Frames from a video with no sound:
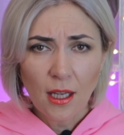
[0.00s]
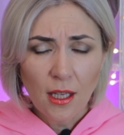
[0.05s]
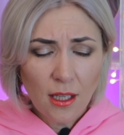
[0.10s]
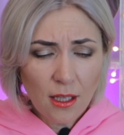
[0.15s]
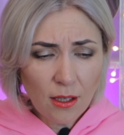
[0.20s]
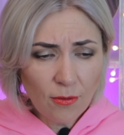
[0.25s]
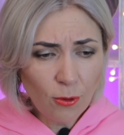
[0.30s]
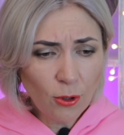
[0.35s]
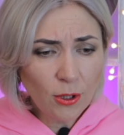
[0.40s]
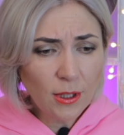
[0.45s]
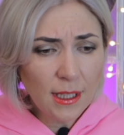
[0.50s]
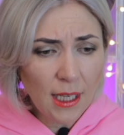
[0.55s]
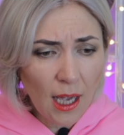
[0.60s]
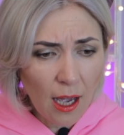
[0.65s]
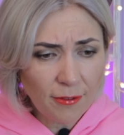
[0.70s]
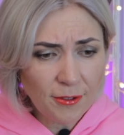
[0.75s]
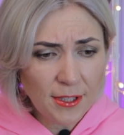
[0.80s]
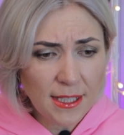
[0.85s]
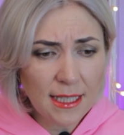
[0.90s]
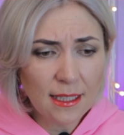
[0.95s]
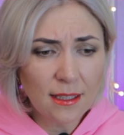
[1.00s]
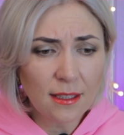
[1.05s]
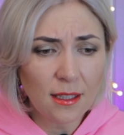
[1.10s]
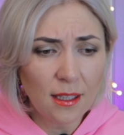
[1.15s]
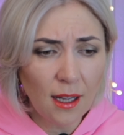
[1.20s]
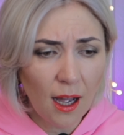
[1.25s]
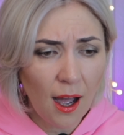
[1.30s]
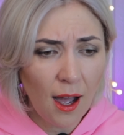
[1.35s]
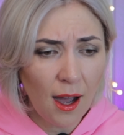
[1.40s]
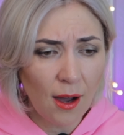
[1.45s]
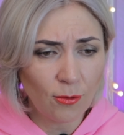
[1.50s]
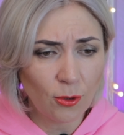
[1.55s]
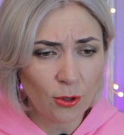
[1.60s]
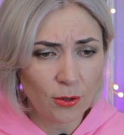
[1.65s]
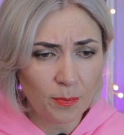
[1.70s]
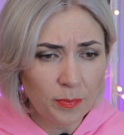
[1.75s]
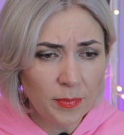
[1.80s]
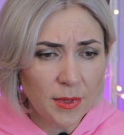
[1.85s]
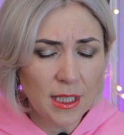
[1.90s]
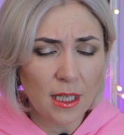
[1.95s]
И вот я всегда
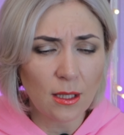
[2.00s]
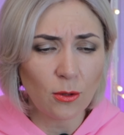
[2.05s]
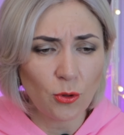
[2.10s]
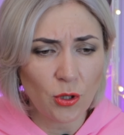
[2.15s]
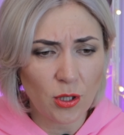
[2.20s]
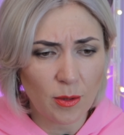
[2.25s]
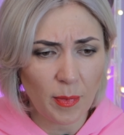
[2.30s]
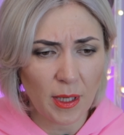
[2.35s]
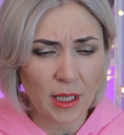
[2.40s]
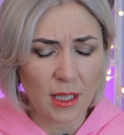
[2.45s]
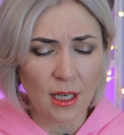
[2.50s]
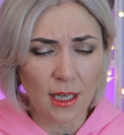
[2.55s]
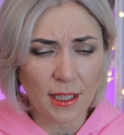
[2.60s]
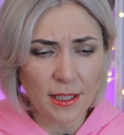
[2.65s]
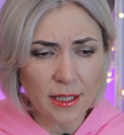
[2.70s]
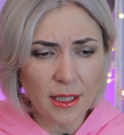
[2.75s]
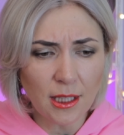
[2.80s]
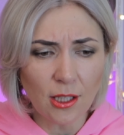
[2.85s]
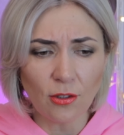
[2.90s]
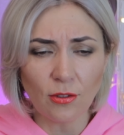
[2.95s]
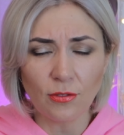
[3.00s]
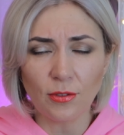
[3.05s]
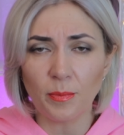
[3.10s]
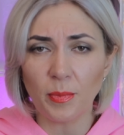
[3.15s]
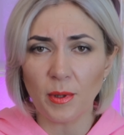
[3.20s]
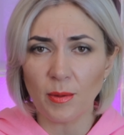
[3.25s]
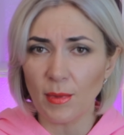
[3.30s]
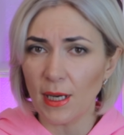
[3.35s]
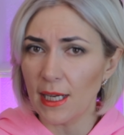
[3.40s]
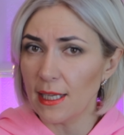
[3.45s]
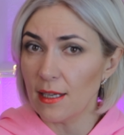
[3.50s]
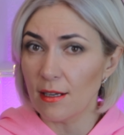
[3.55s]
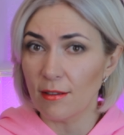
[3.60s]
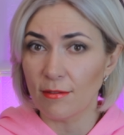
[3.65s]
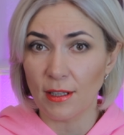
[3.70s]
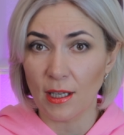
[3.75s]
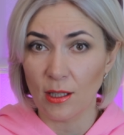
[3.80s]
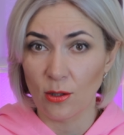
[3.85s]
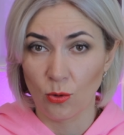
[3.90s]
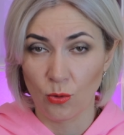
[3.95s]
вот делаю себе кератиновое выпрямление
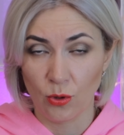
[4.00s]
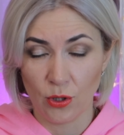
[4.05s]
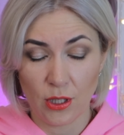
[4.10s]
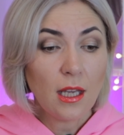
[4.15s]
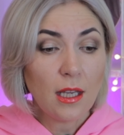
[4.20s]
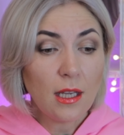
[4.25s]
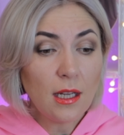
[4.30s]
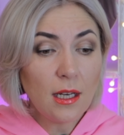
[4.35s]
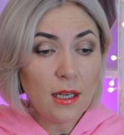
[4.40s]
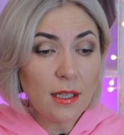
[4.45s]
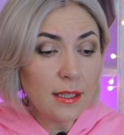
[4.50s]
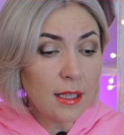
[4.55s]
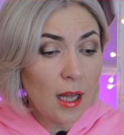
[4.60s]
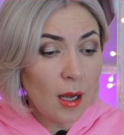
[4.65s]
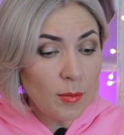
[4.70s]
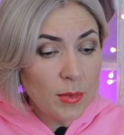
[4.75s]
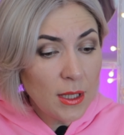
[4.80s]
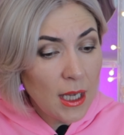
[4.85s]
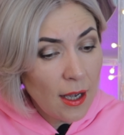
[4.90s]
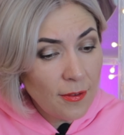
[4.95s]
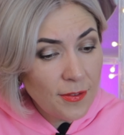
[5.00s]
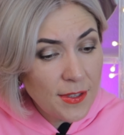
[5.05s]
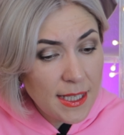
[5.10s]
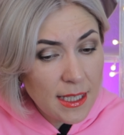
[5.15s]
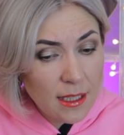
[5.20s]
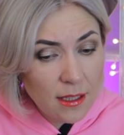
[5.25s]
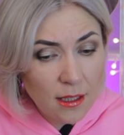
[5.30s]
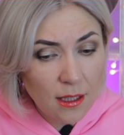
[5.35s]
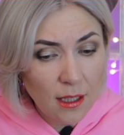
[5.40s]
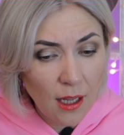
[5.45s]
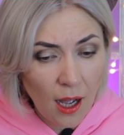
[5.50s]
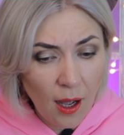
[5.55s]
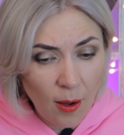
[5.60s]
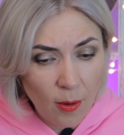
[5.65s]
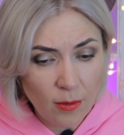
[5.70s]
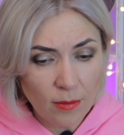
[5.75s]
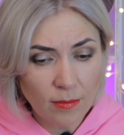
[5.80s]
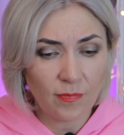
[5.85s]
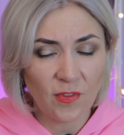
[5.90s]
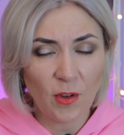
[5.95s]
волос. Или там я
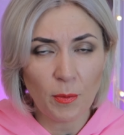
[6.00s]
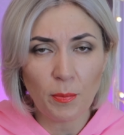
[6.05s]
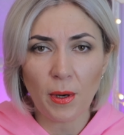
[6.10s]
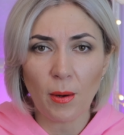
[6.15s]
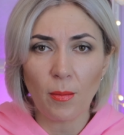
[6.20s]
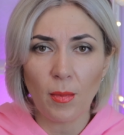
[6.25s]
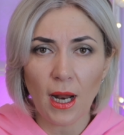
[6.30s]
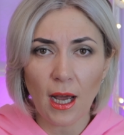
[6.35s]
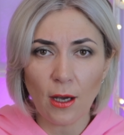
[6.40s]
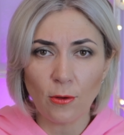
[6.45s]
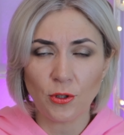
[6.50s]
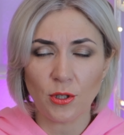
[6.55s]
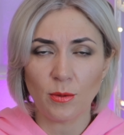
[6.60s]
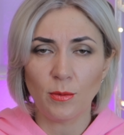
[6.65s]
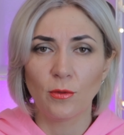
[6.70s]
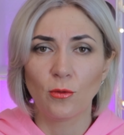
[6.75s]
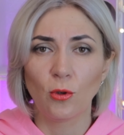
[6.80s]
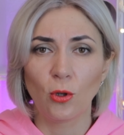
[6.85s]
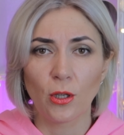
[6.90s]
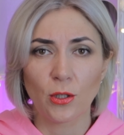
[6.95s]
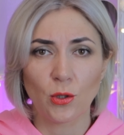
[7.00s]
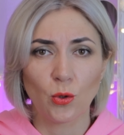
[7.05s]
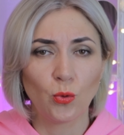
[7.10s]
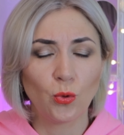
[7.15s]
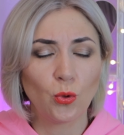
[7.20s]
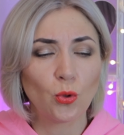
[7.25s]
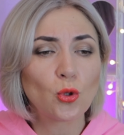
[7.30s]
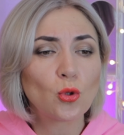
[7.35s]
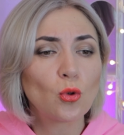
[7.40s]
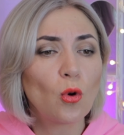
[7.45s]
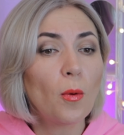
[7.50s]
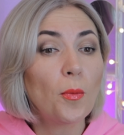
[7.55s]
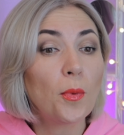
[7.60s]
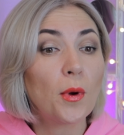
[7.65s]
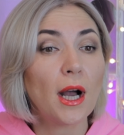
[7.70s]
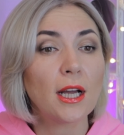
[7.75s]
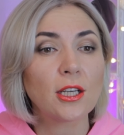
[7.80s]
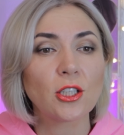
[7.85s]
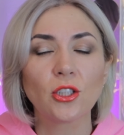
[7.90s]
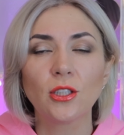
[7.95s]
всегда выпрямляю себе волосы утюжком
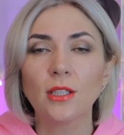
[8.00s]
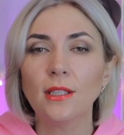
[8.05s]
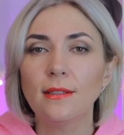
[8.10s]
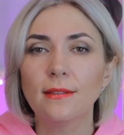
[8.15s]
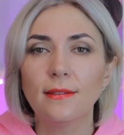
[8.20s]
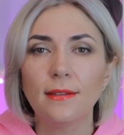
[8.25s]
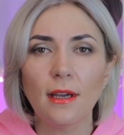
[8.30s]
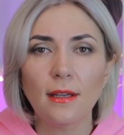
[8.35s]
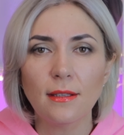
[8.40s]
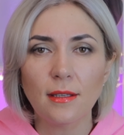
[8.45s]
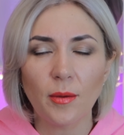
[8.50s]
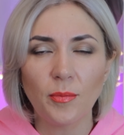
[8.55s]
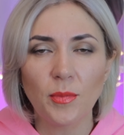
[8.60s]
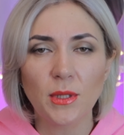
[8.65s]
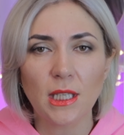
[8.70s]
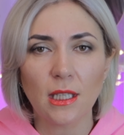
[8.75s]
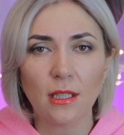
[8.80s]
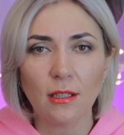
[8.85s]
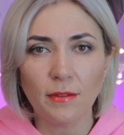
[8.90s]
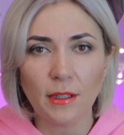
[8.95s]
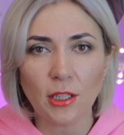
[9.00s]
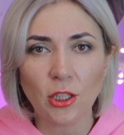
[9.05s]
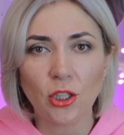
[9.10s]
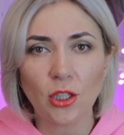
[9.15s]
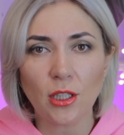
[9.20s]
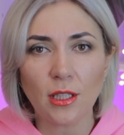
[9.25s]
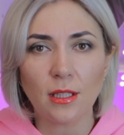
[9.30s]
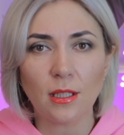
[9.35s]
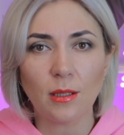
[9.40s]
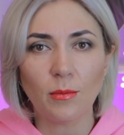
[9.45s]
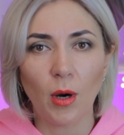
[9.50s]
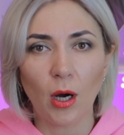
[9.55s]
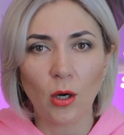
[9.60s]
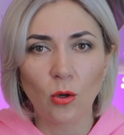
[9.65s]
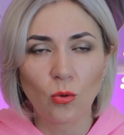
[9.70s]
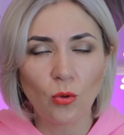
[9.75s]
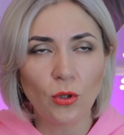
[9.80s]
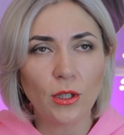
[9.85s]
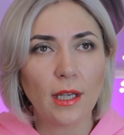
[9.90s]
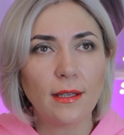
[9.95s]
каждый день. Я без этого жить не
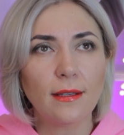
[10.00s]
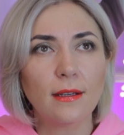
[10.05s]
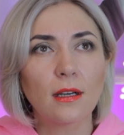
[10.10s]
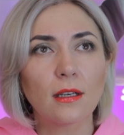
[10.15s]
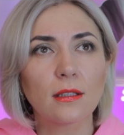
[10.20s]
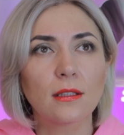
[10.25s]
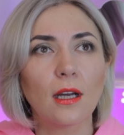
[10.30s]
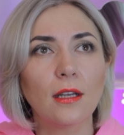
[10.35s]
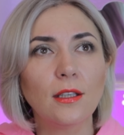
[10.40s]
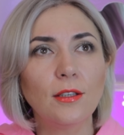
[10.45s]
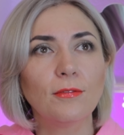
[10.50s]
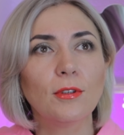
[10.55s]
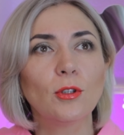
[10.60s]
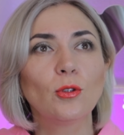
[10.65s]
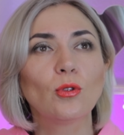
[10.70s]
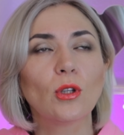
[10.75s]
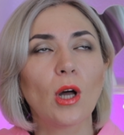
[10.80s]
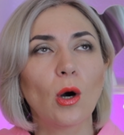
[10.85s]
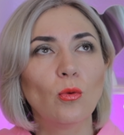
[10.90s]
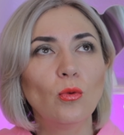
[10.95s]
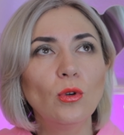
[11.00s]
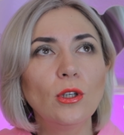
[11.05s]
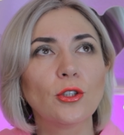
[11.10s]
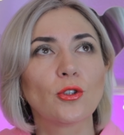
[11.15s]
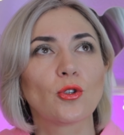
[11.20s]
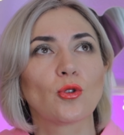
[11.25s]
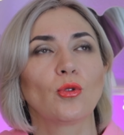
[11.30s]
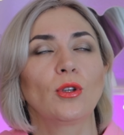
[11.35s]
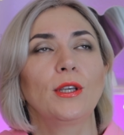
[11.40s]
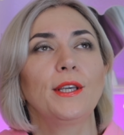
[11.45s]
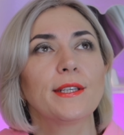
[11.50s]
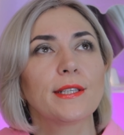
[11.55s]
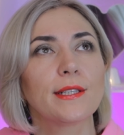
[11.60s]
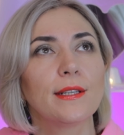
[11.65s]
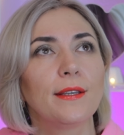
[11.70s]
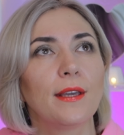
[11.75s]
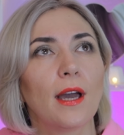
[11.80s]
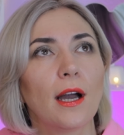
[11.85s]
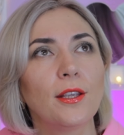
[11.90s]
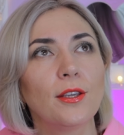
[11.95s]
могу. Я никогда не выйду на улицу, если
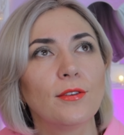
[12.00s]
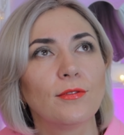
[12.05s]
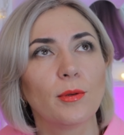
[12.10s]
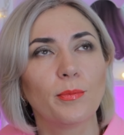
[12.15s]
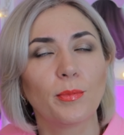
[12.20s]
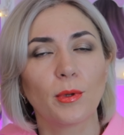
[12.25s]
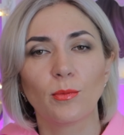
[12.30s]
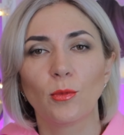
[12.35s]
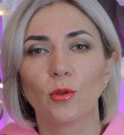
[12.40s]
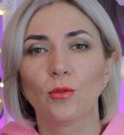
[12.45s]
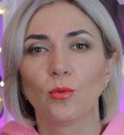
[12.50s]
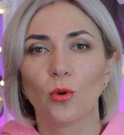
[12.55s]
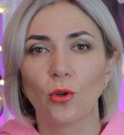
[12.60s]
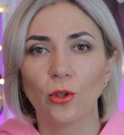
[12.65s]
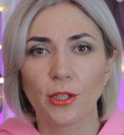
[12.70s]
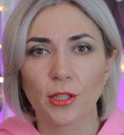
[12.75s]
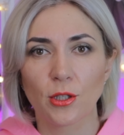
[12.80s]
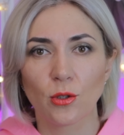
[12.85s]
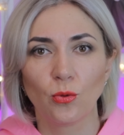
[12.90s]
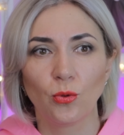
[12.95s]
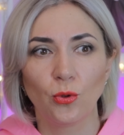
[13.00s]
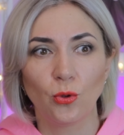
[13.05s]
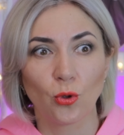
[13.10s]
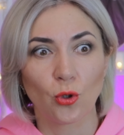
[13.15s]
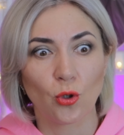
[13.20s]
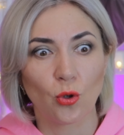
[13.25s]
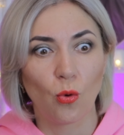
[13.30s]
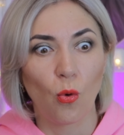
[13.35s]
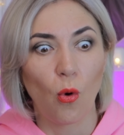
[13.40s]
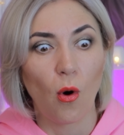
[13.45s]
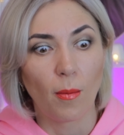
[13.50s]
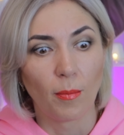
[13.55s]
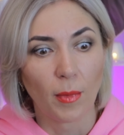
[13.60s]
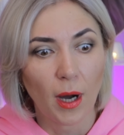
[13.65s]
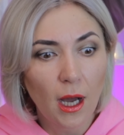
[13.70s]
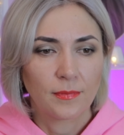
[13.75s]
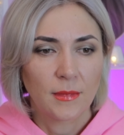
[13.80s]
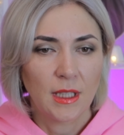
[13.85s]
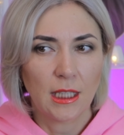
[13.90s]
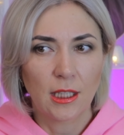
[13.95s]
я не выпрямлю волосы утюжком.
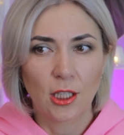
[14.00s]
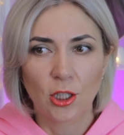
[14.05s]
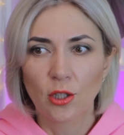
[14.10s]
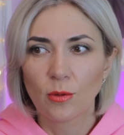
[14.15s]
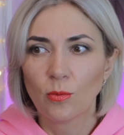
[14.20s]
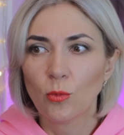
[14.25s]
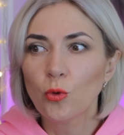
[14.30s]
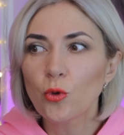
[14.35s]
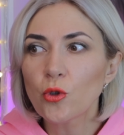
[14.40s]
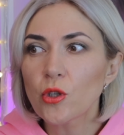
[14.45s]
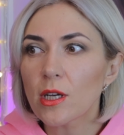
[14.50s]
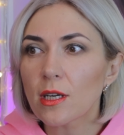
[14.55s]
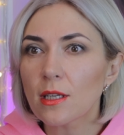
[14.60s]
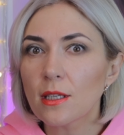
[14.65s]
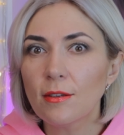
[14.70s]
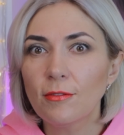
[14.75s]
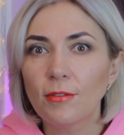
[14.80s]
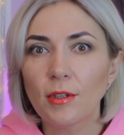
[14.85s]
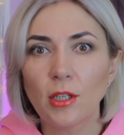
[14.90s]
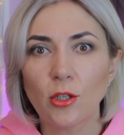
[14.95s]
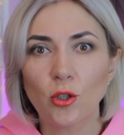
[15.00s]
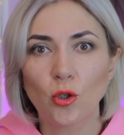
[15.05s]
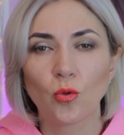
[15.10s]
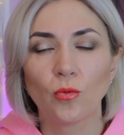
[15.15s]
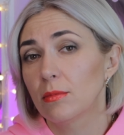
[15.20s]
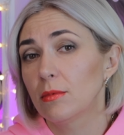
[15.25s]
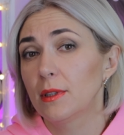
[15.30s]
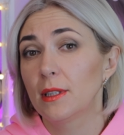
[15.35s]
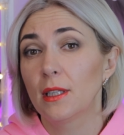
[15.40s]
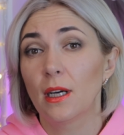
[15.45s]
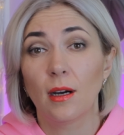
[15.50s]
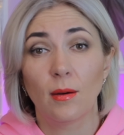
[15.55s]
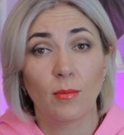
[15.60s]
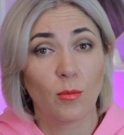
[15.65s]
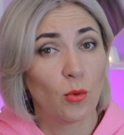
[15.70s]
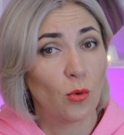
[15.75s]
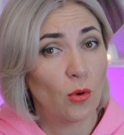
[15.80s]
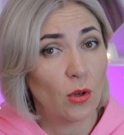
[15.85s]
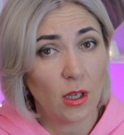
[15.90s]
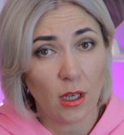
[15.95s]
Я даже мусор не вынесу. Да,
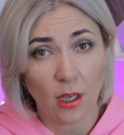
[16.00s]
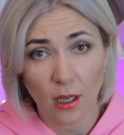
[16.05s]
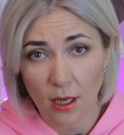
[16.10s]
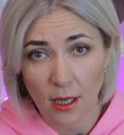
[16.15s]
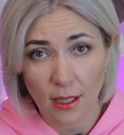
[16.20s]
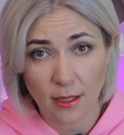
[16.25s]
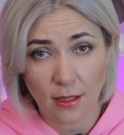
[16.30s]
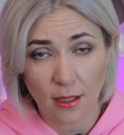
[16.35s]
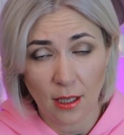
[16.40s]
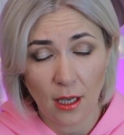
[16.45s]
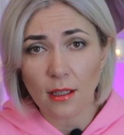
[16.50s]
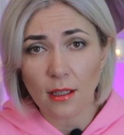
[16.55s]
бога ради.